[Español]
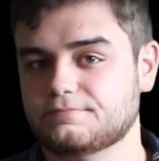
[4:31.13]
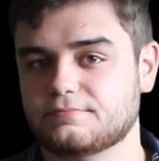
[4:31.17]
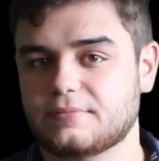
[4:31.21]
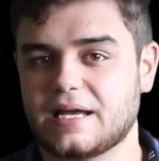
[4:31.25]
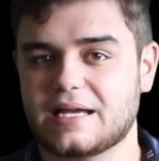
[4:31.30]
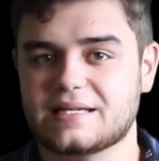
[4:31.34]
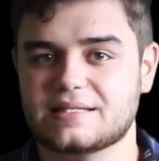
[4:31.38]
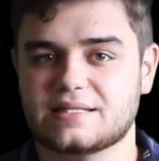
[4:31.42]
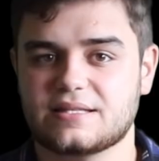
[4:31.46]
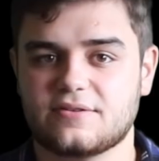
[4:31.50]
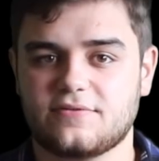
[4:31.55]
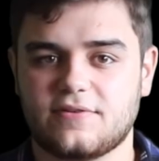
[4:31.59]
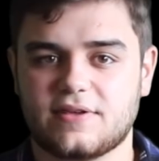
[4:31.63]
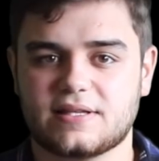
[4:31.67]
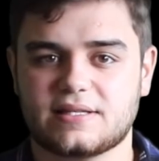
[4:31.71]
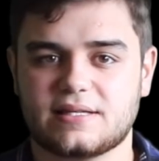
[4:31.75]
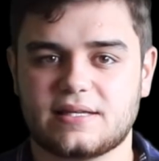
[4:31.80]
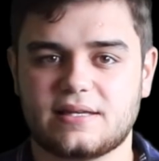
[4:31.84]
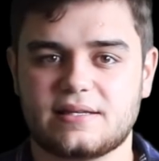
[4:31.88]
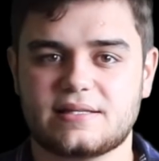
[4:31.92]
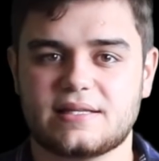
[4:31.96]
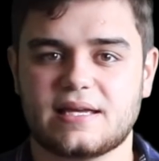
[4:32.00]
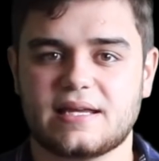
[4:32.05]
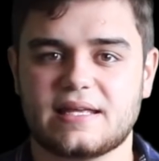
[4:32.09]
más
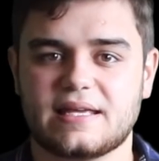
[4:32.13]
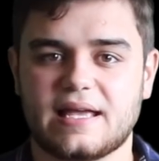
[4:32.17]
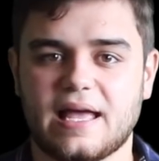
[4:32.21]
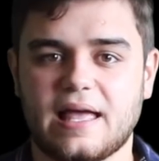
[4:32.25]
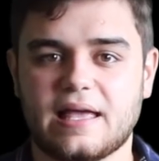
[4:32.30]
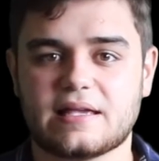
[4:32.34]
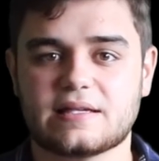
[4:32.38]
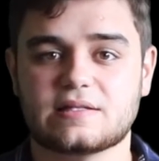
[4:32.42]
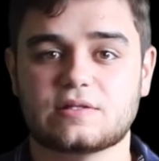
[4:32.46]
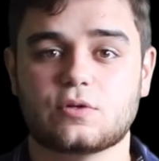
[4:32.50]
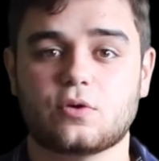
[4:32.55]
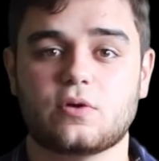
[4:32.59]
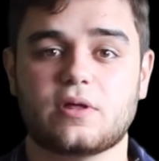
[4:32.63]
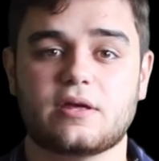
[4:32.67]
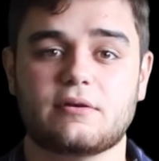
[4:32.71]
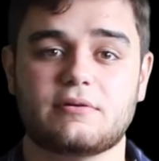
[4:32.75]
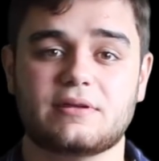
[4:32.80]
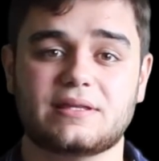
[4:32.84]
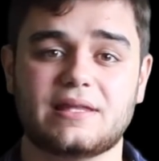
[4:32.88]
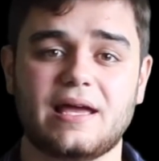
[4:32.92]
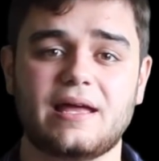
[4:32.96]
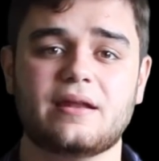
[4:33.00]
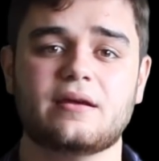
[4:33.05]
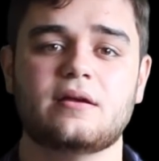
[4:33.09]
difícil sería esto de
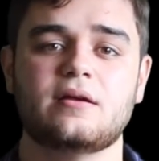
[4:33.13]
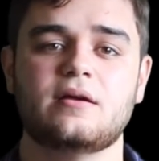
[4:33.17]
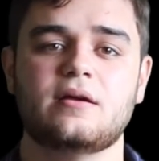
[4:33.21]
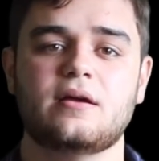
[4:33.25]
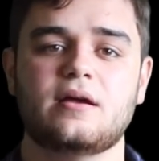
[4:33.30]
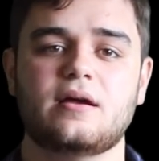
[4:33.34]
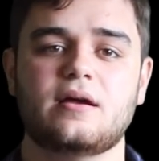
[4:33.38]
evitar.